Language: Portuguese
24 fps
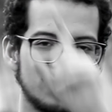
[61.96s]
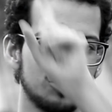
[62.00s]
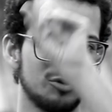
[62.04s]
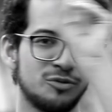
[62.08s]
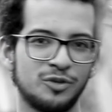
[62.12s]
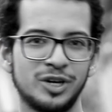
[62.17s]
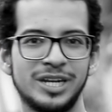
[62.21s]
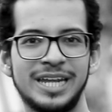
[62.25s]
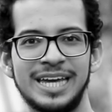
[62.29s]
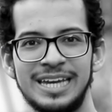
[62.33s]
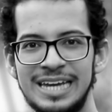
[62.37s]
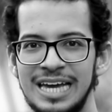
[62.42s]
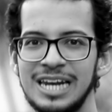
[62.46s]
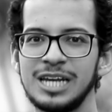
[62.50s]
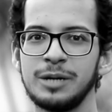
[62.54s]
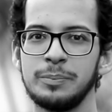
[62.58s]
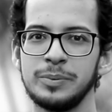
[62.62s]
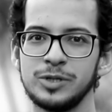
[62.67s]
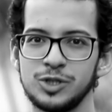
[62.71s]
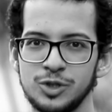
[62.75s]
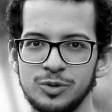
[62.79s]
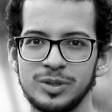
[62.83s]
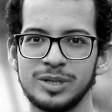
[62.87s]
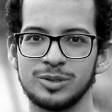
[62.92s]
E olha que não foi nem ele
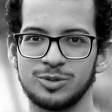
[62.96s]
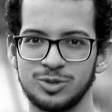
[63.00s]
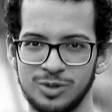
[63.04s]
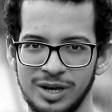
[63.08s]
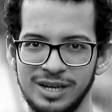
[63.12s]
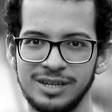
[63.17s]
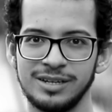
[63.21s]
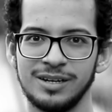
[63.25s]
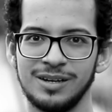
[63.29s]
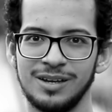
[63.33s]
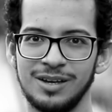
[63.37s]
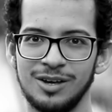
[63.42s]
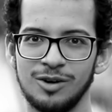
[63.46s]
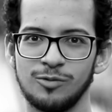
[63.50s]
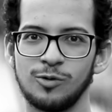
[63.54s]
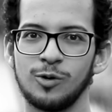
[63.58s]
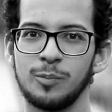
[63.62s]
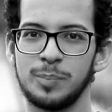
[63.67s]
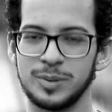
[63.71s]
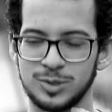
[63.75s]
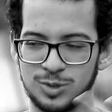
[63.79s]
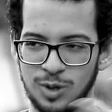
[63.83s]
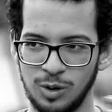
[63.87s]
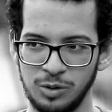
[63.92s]
que pediu isso, hein?
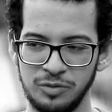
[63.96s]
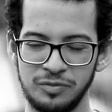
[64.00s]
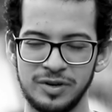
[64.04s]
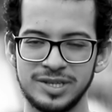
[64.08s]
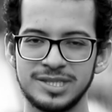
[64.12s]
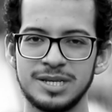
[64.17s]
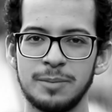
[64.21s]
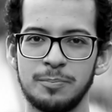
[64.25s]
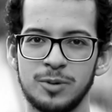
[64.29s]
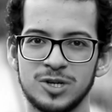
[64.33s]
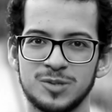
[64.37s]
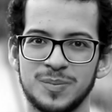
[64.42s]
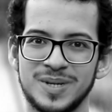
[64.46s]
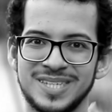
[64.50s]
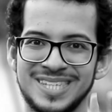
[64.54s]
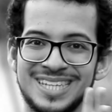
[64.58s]
Foi o pessoal que fez depois,